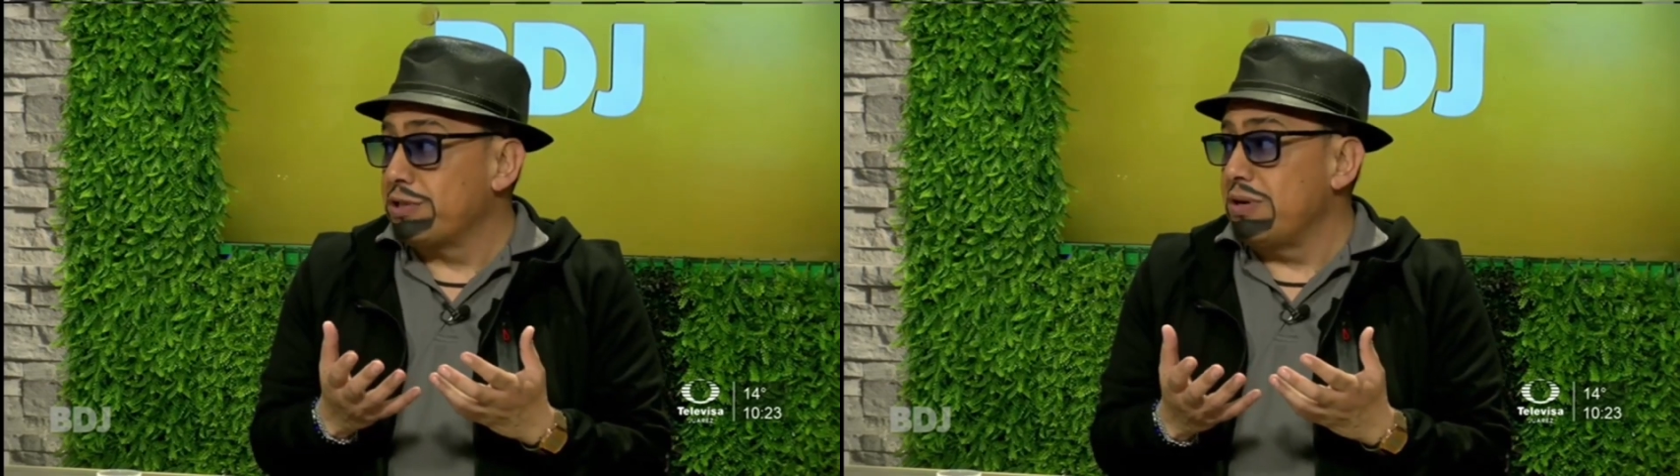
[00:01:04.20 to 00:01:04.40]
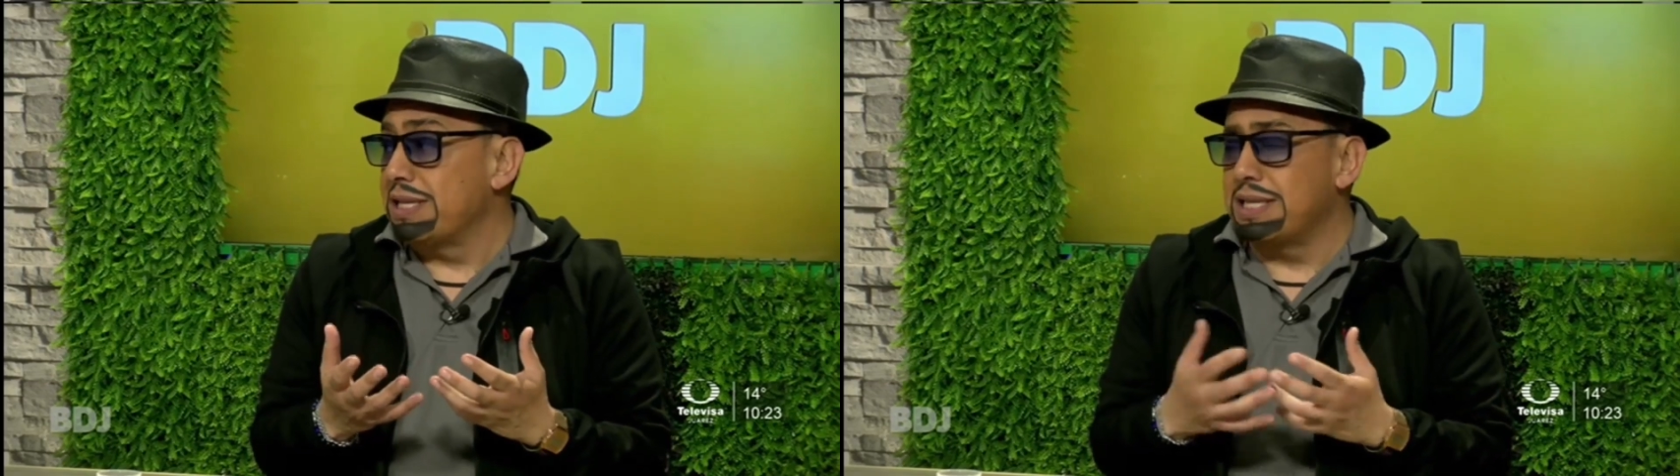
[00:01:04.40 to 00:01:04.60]

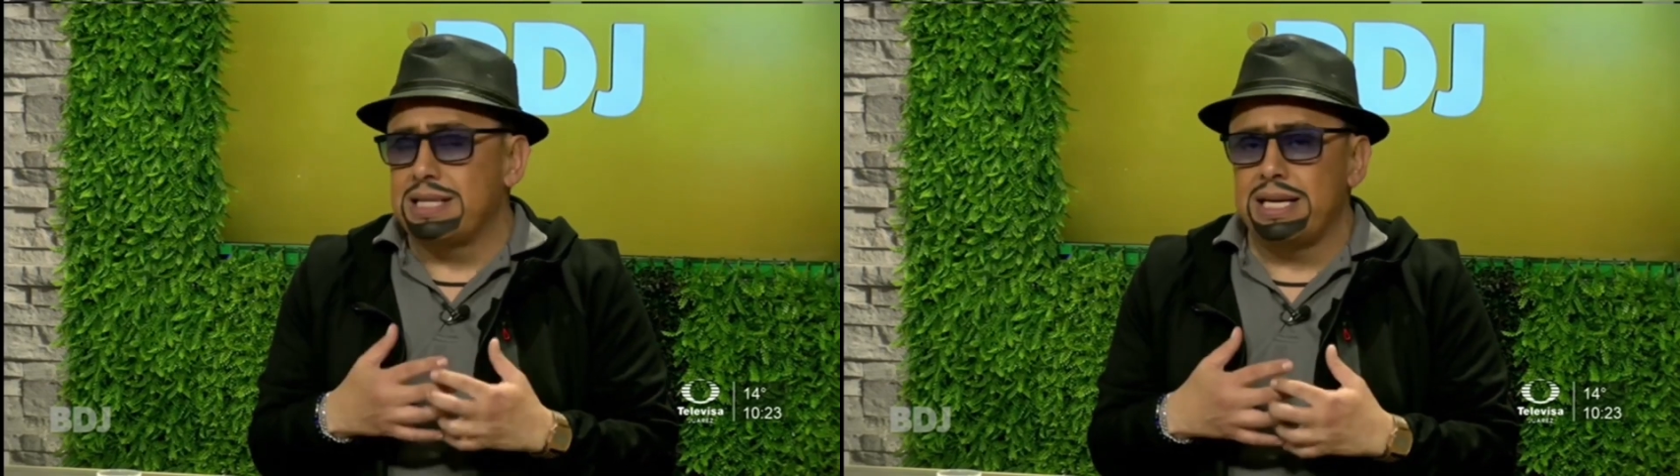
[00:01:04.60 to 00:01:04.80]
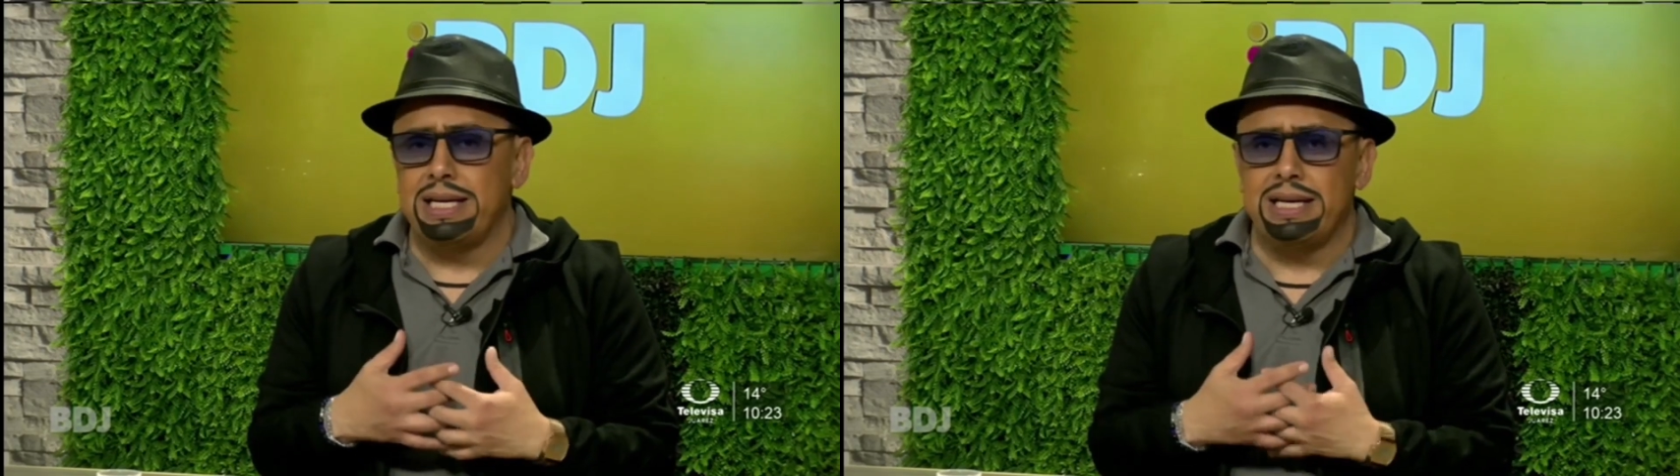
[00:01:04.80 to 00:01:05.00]
personas que
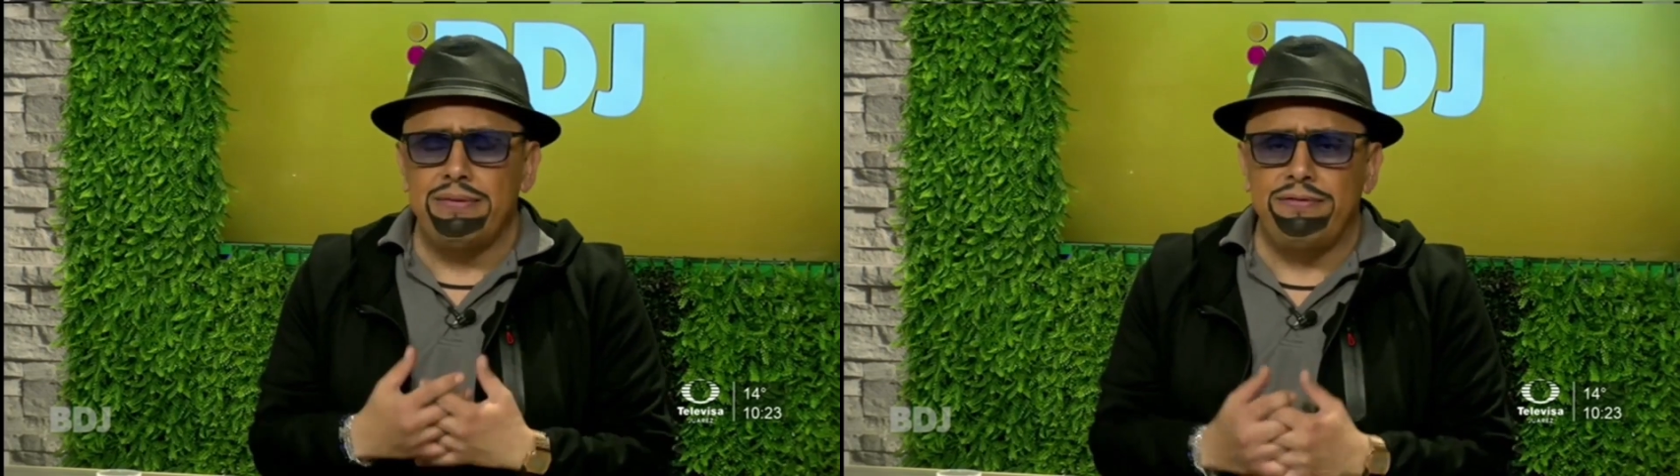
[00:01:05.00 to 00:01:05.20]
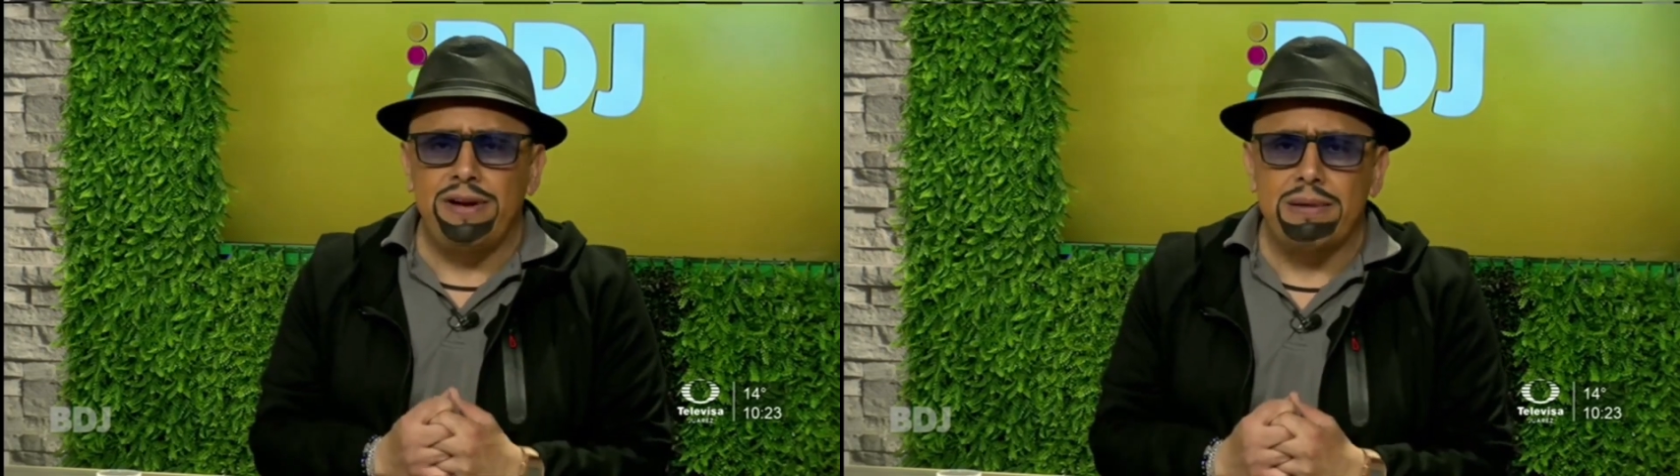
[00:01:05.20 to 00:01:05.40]
están
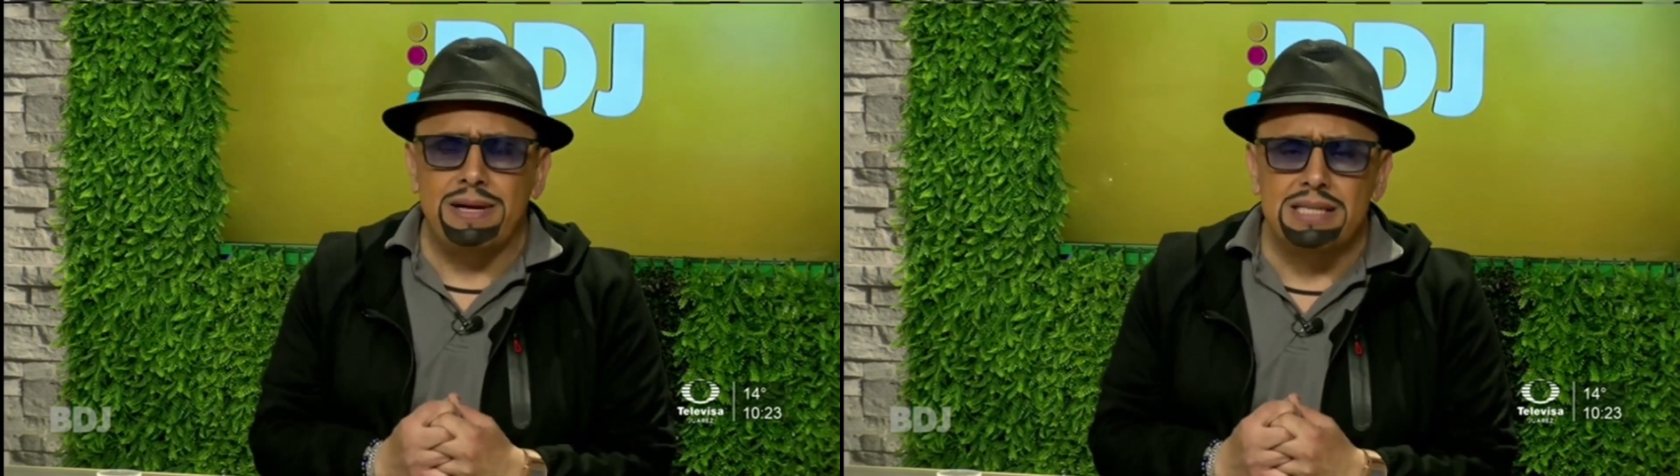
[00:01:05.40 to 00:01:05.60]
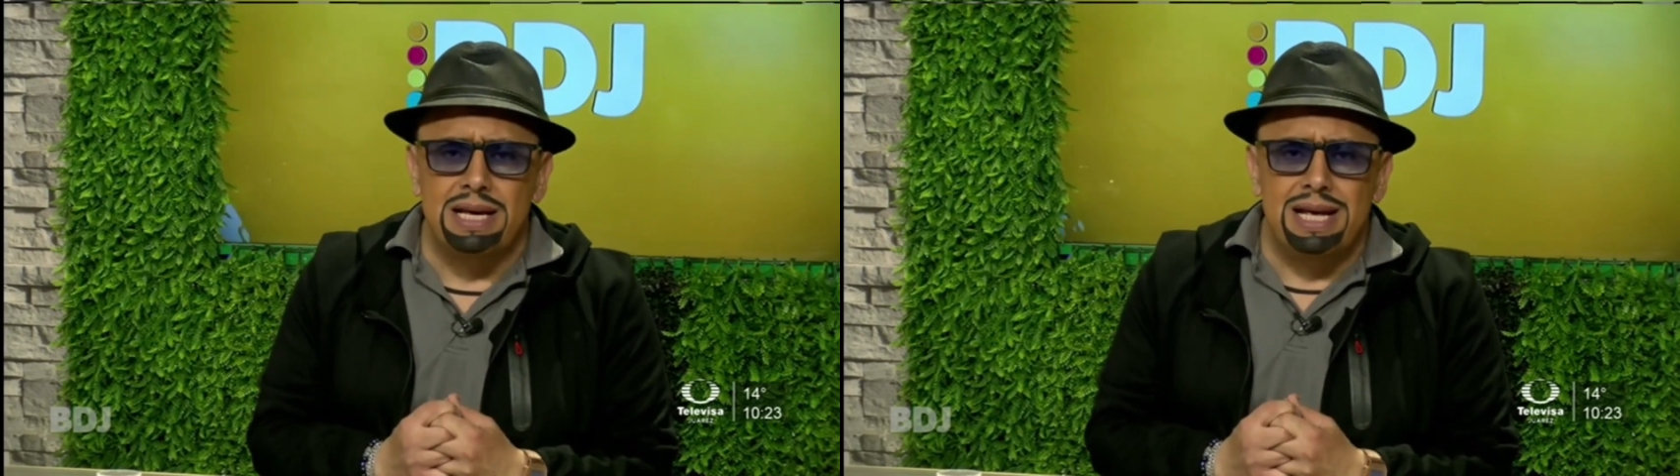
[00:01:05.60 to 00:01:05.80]

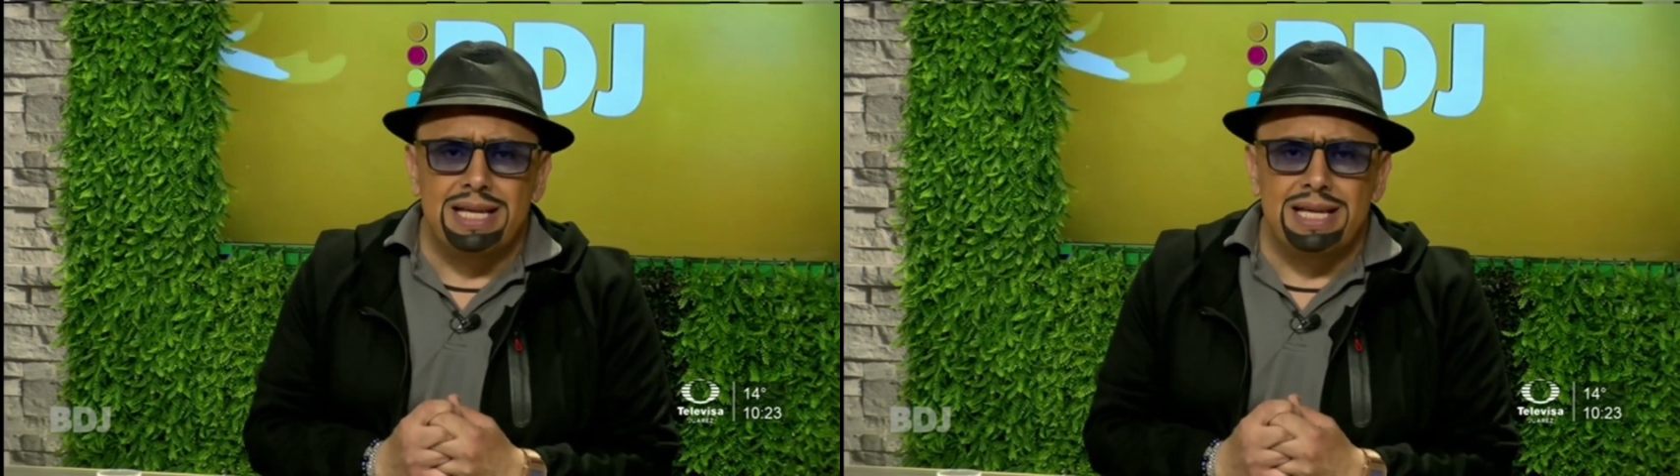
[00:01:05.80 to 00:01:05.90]
enfermas.